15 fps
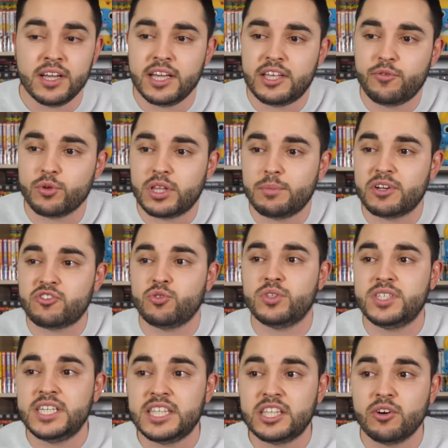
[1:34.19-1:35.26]
et qui font des matchs de
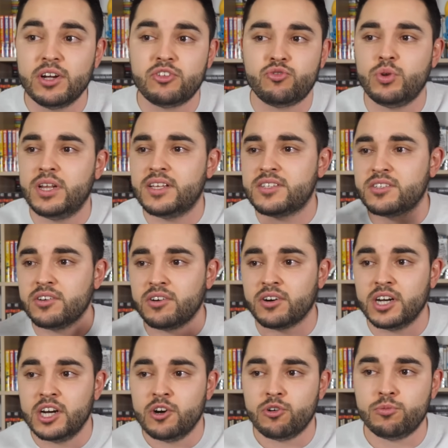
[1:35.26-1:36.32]
titan et tu les
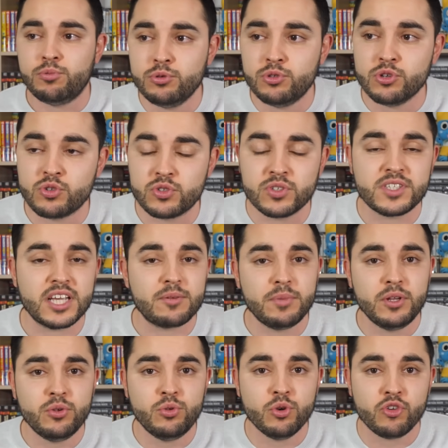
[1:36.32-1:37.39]
sors au bout de 60
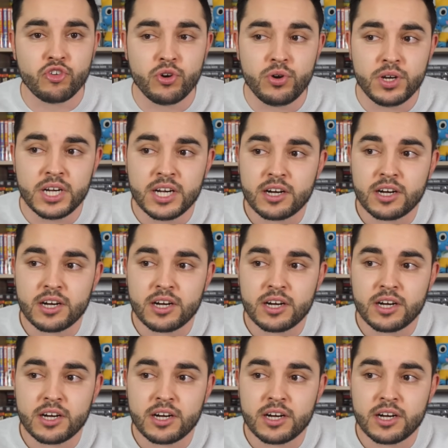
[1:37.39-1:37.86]
minutes de jeu,